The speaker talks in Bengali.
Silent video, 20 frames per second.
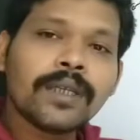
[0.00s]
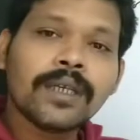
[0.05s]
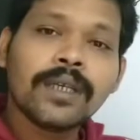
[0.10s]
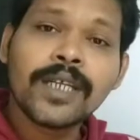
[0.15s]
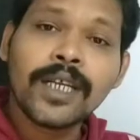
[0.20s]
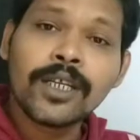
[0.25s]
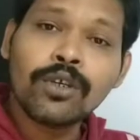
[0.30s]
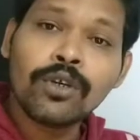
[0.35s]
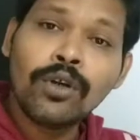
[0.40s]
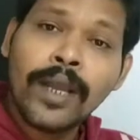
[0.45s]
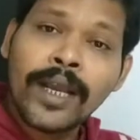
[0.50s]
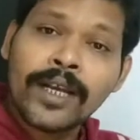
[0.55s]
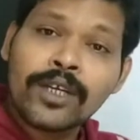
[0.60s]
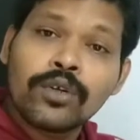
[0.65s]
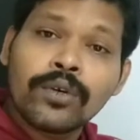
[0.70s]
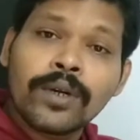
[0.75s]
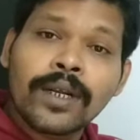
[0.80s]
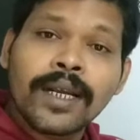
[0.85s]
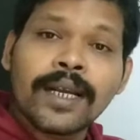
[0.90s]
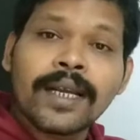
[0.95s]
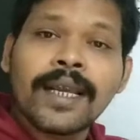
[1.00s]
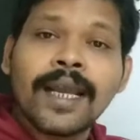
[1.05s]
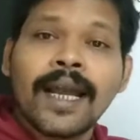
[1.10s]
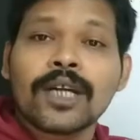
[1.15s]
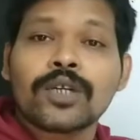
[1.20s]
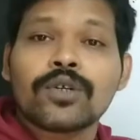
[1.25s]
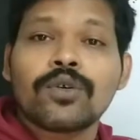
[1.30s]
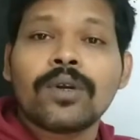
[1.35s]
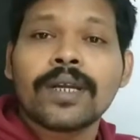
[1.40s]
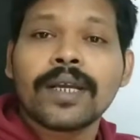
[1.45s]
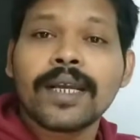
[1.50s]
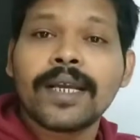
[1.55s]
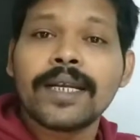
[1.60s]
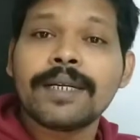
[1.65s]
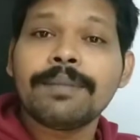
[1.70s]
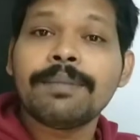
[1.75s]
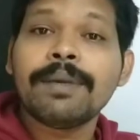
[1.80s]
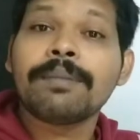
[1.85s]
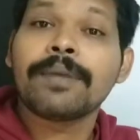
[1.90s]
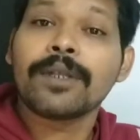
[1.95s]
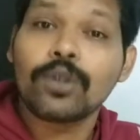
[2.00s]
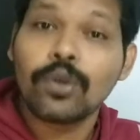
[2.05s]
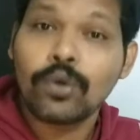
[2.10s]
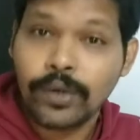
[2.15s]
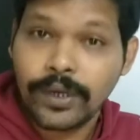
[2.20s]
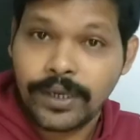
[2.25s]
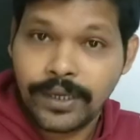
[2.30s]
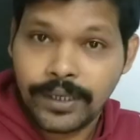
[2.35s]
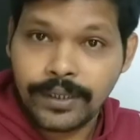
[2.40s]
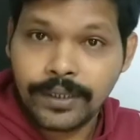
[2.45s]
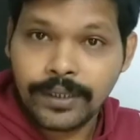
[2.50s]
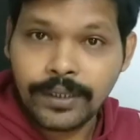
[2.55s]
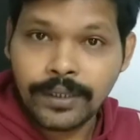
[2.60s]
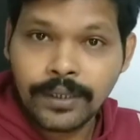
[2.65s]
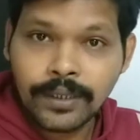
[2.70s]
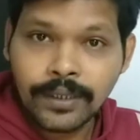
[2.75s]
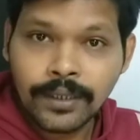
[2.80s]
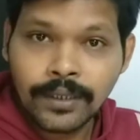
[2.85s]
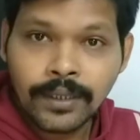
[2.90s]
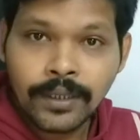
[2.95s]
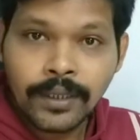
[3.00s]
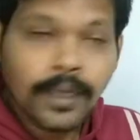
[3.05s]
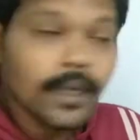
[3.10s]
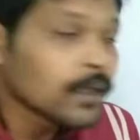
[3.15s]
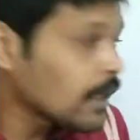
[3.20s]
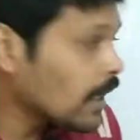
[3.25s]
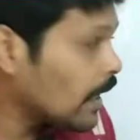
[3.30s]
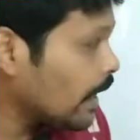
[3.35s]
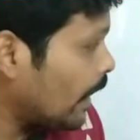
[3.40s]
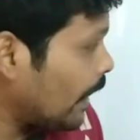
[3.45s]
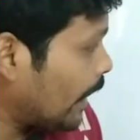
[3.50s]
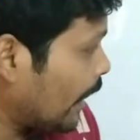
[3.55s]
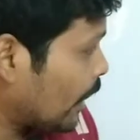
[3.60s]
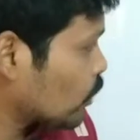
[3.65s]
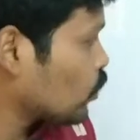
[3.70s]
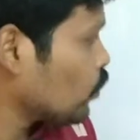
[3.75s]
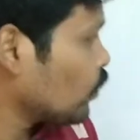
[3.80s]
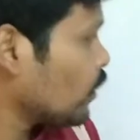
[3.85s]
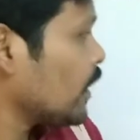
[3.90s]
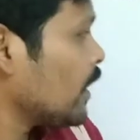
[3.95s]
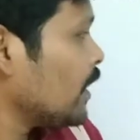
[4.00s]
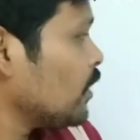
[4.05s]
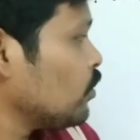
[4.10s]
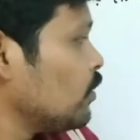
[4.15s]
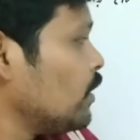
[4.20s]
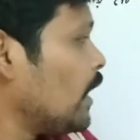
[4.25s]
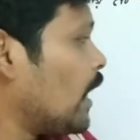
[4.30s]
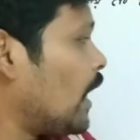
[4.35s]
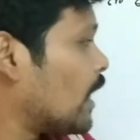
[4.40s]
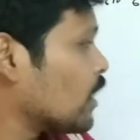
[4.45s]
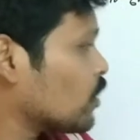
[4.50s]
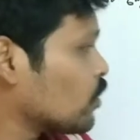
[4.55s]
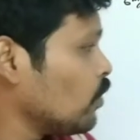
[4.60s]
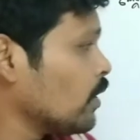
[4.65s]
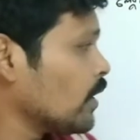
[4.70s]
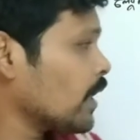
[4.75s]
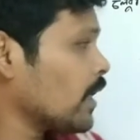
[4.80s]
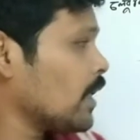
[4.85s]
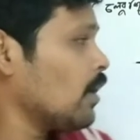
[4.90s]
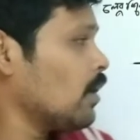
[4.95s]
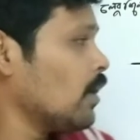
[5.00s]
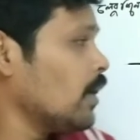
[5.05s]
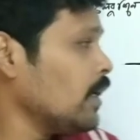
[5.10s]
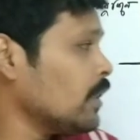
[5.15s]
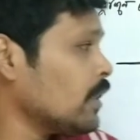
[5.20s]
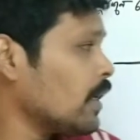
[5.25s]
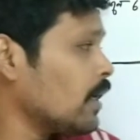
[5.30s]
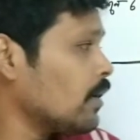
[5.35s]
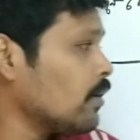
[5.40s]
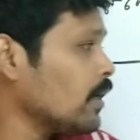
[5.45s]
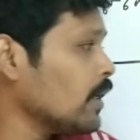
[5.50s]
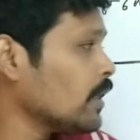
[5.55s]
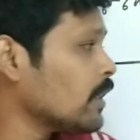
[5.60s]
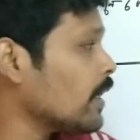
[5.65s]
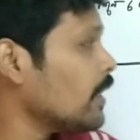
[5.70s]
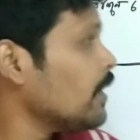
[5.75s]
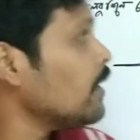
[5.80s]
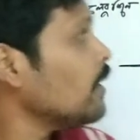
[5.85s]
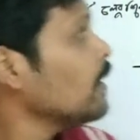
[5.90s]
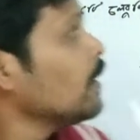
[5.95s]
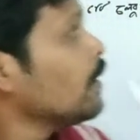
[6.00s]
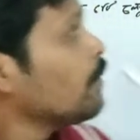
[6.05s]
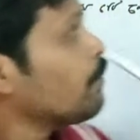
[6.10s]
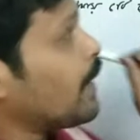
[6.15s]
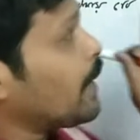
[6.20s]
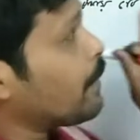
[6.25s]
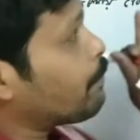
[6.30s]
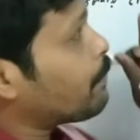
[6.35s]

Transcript: সেজন্য একশো টাকাকে আসল টাকা হিসেবে আমরা ধরে নিই তাহলে একশো টাকা যদি আসল টাকা হয় তাহলে তার ফাইভ